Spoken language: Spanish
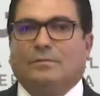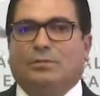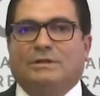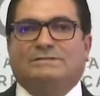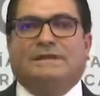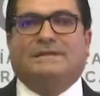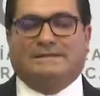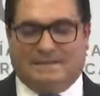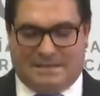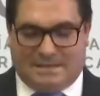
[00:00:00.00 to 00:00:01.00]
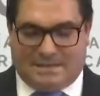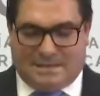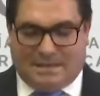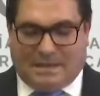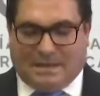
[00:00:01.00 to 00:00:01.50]
Buenas tardes.
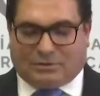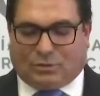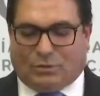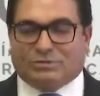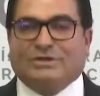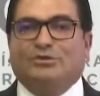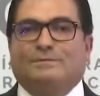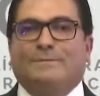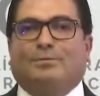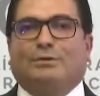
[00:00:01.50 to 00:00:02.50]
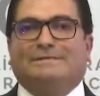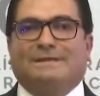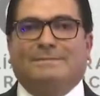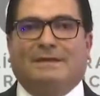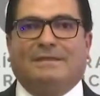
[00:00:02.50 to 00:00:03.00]
A todos los que nos ven por este
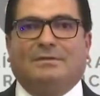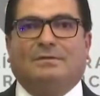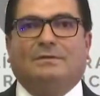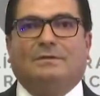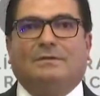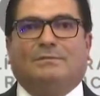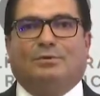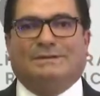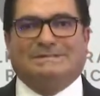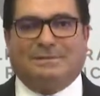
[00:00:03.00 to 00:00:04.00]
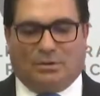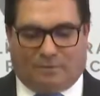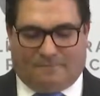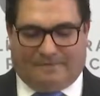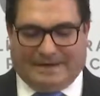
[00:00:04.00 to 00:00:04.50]
medio, por esta
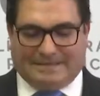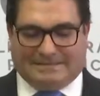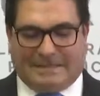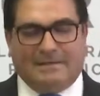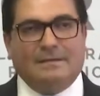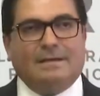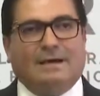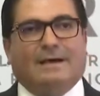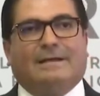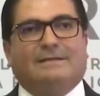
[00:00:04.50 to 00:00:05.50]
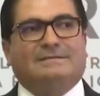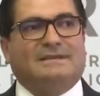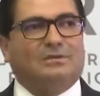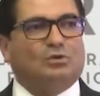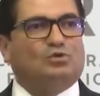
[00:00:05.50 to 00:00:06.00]
videoconferencia,
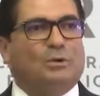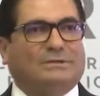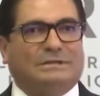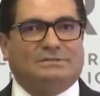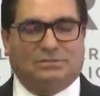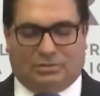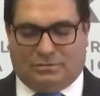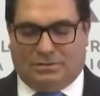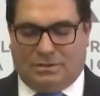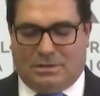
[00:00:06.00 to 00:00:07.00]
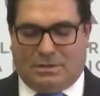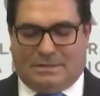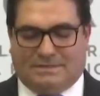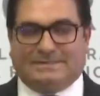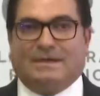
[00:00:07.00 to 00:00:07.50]
agradeciendo su atención
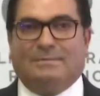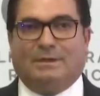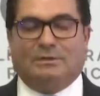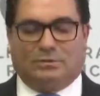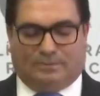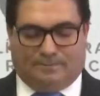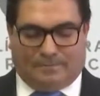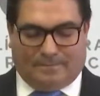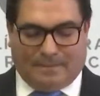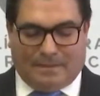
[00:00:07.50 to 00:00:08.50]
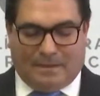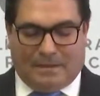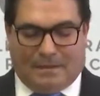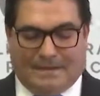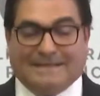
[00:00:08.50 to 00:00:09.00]
y seguimiento.
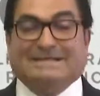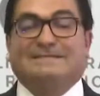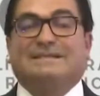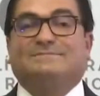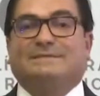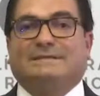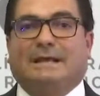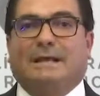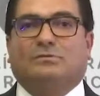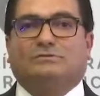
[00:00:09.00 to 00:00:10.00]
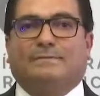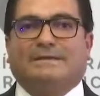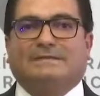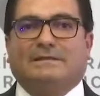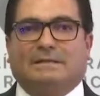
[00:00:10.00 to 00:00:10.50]
Gracias en especial a los
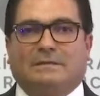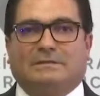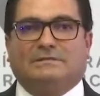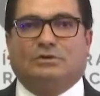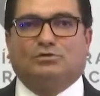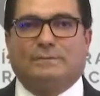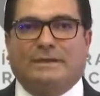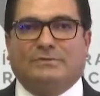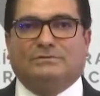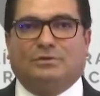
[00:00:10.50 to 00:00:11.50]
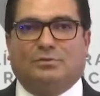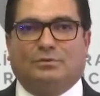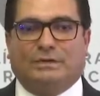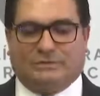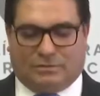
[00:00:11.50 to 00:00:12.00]
representantes de los medios de
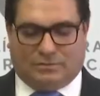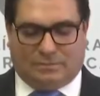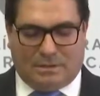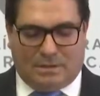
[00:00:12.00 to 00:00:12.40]
comunicación.